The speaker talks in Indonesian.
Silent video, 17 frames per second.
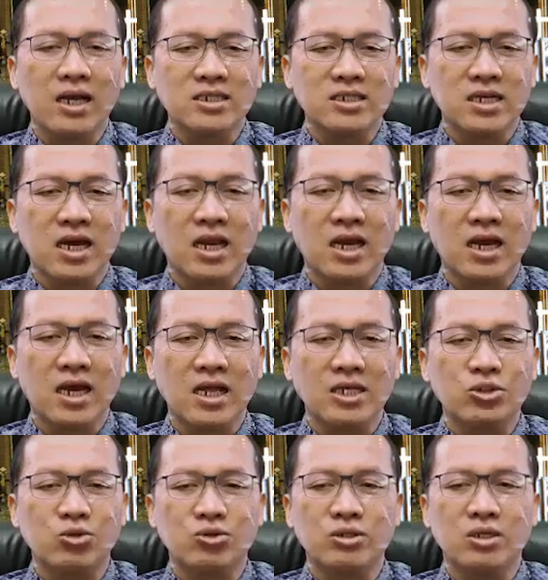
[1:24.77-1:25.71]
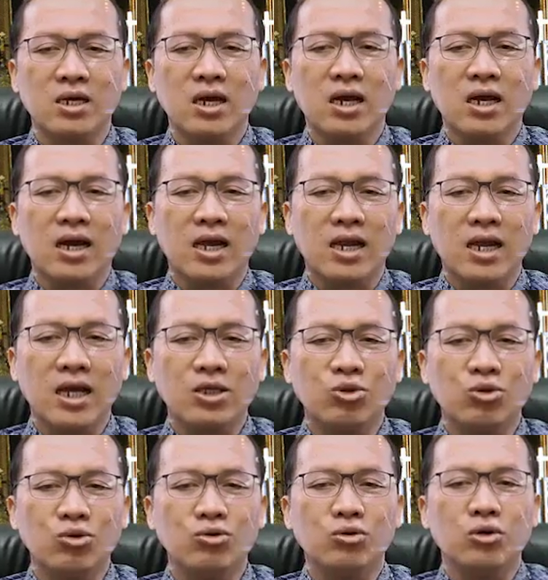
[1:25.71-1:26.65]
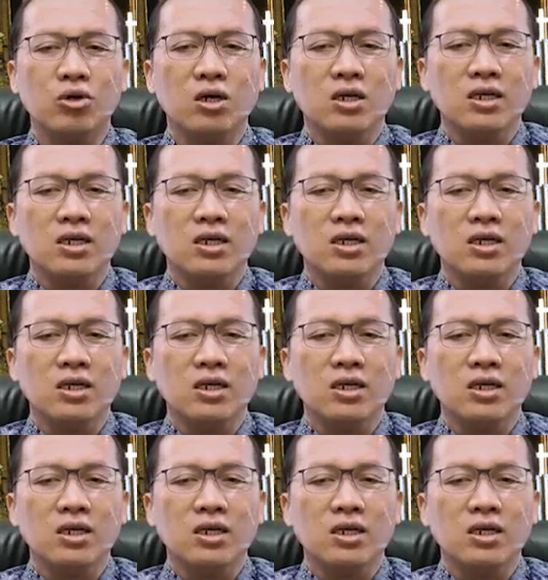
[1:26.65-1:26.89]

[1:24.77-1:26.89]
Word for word: laskar Kristus karena itu